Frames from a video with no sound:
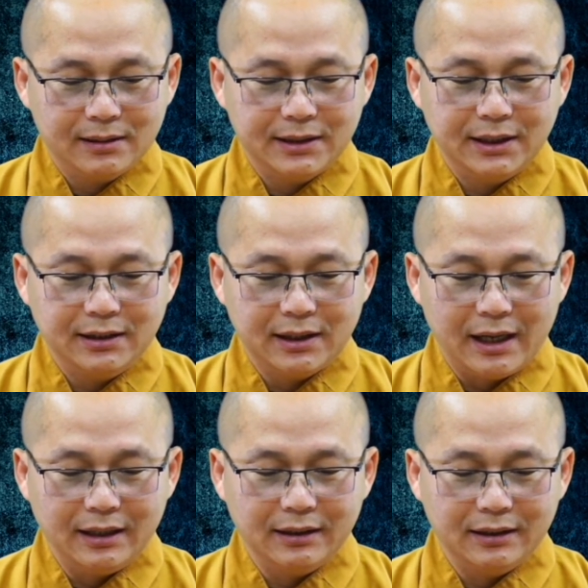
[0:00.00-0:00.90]
Xin
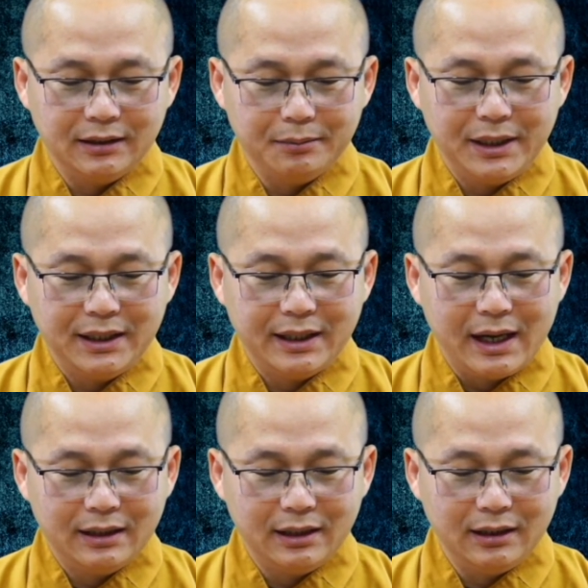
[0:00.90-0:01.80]
thầy từ bi
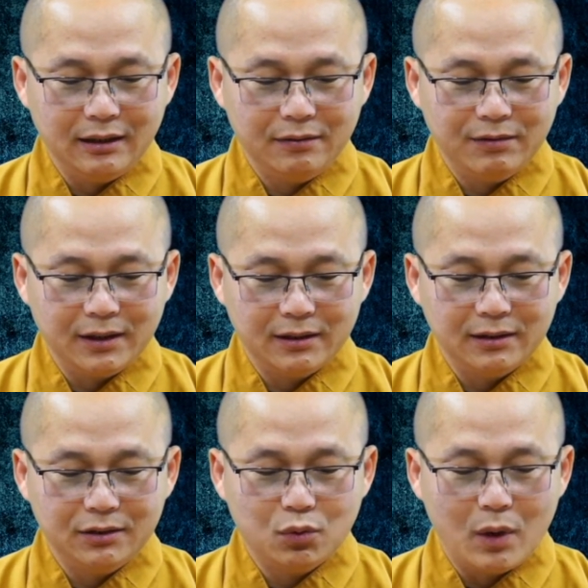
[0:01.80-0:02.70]
khai thị. Phật
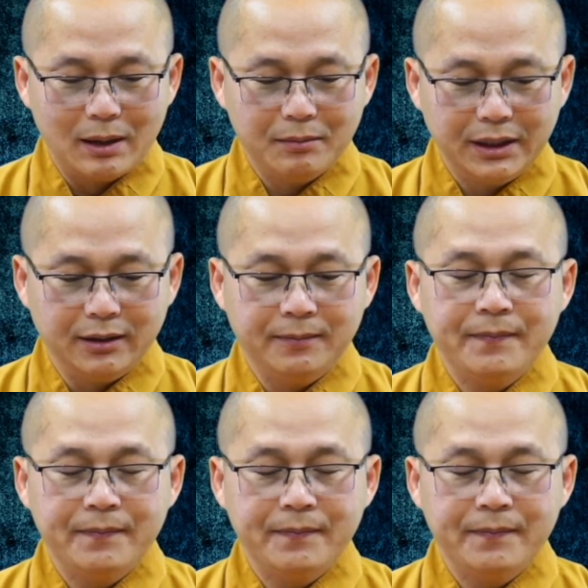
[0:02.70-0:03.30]
tử Quảng Minh.